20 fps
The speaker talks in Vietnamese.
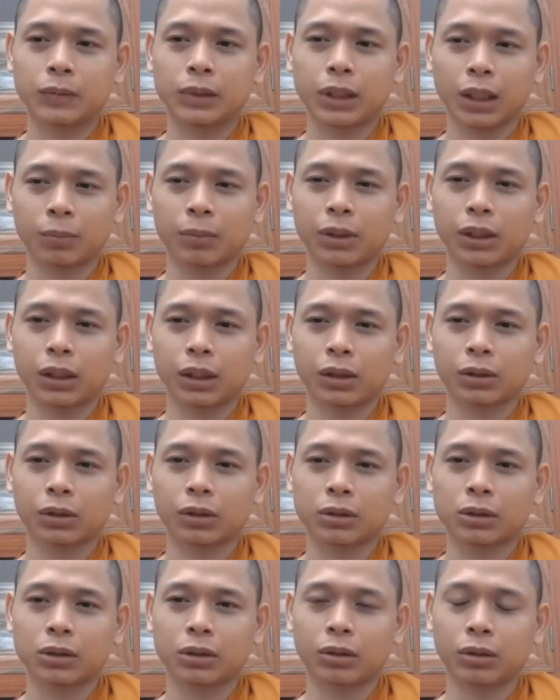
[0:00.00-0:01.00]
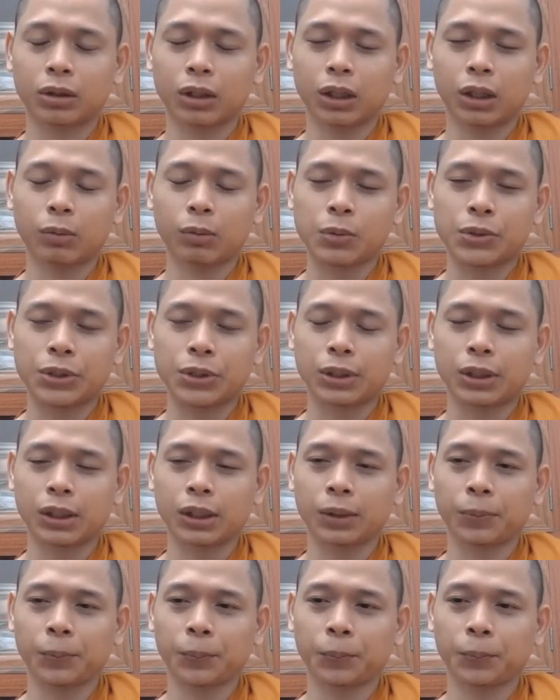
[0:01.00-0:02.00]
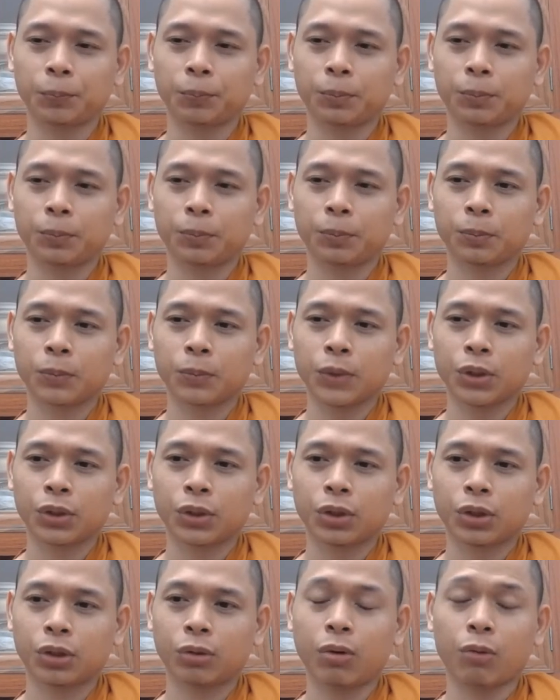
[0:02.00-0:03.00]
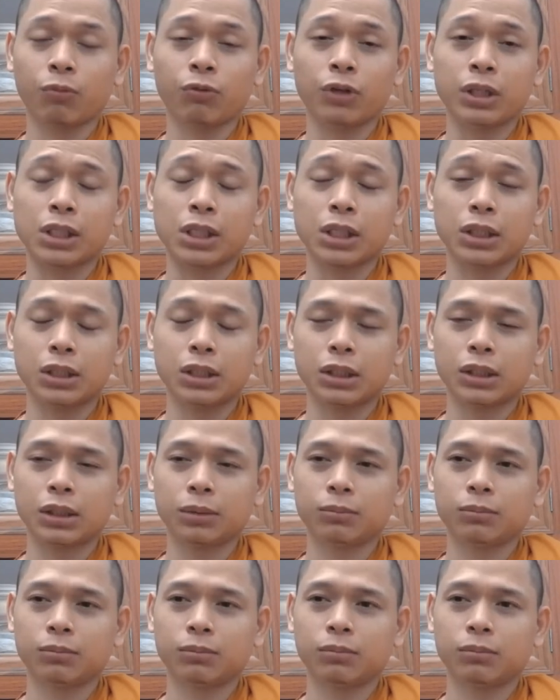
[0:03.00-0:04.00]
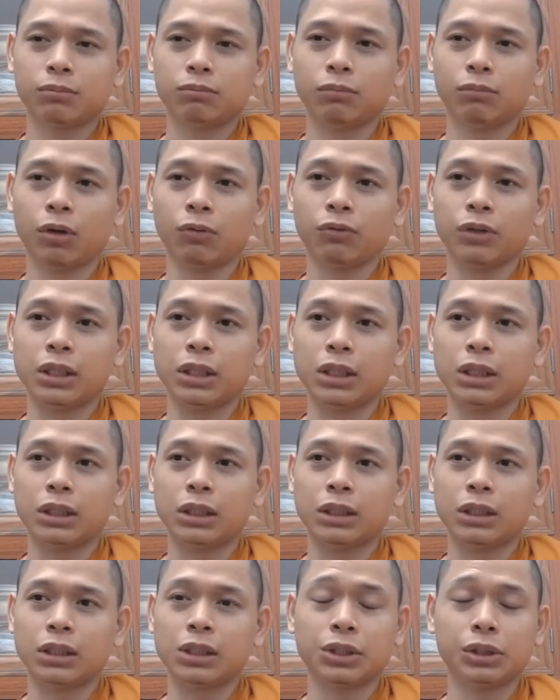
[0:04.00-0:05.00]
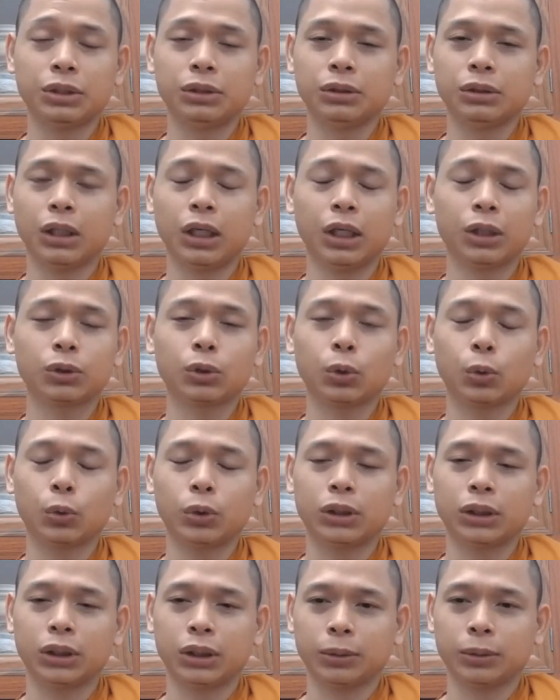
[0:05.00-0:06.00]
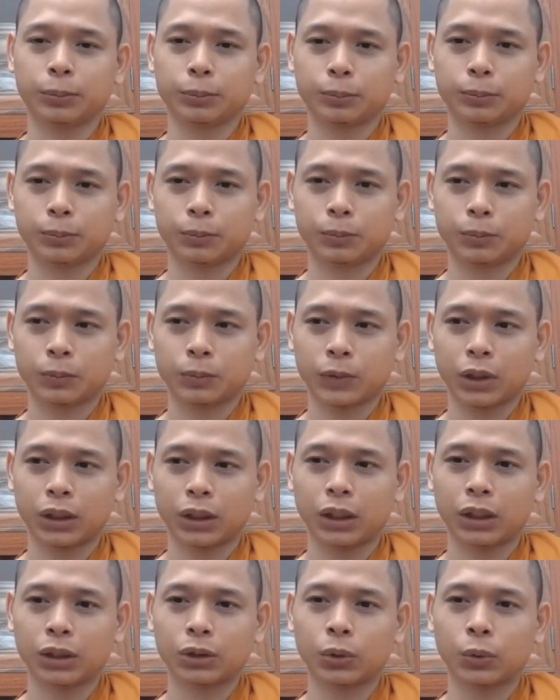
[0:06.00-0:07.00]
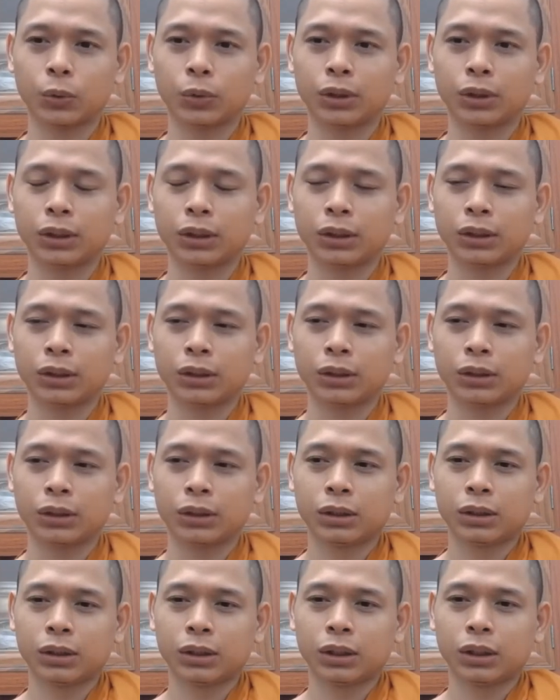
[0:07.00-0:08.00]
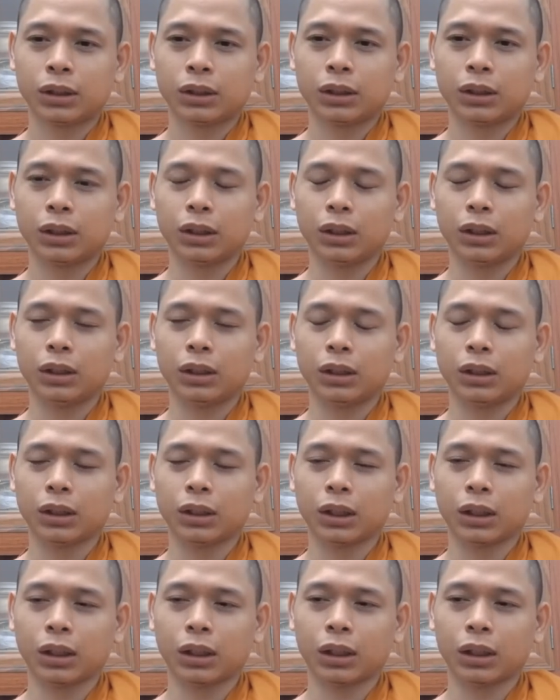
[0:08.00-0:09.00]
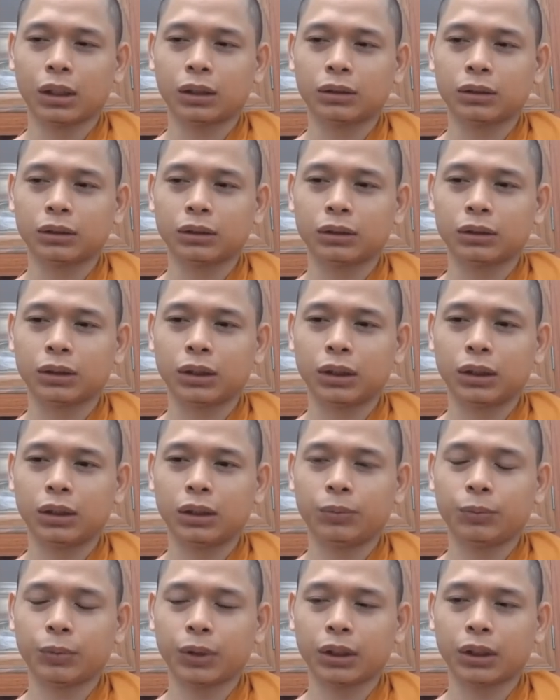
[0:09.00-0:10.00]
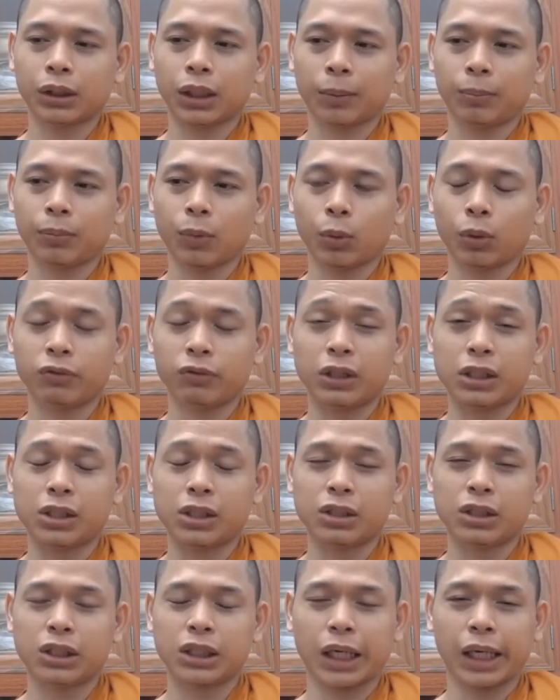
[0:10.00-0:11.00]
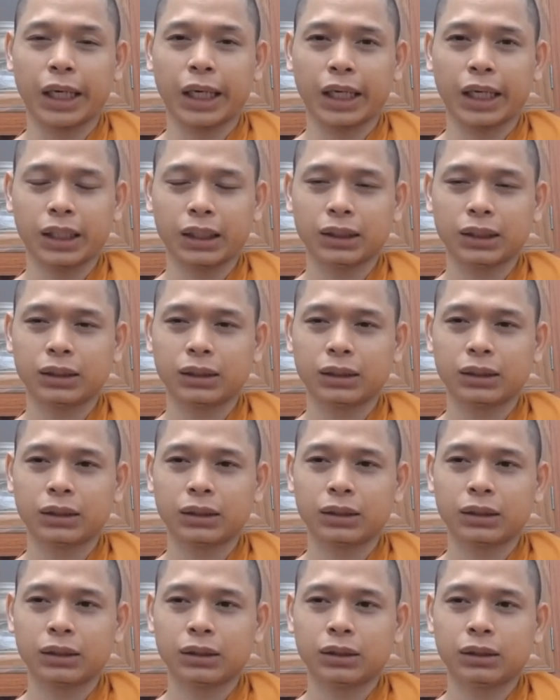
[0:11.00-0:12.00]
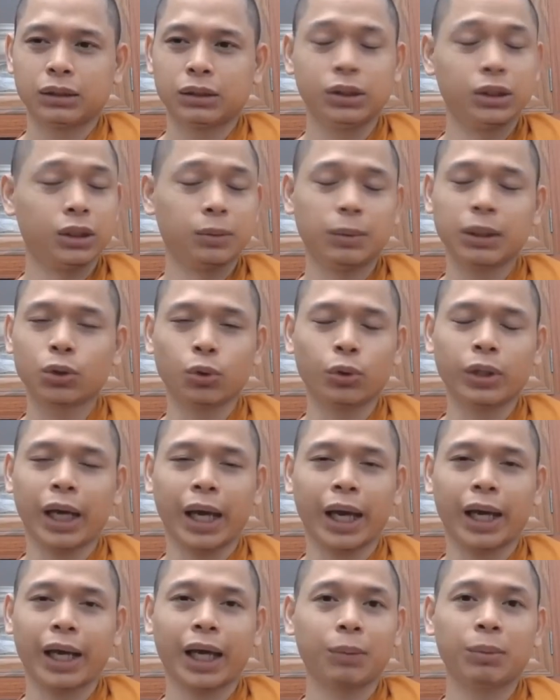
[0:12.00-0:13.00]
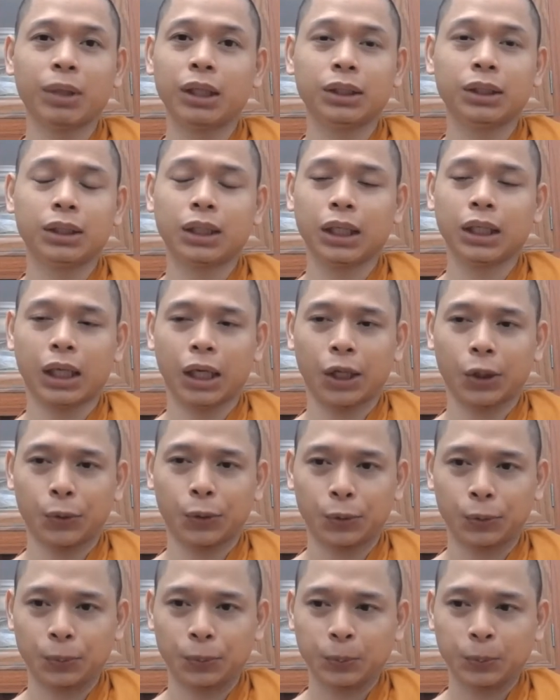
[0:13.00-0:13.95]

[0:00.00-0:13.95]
nhắc mới nhớ cõi sư còn nhớ một sự kiện có một vị sư một vị sư lớn tuổi rồi lớn tuổi thì uh, khi mà gặp một cái vị sư trẻ chưa biết tuổi hạ hai bên như thế nào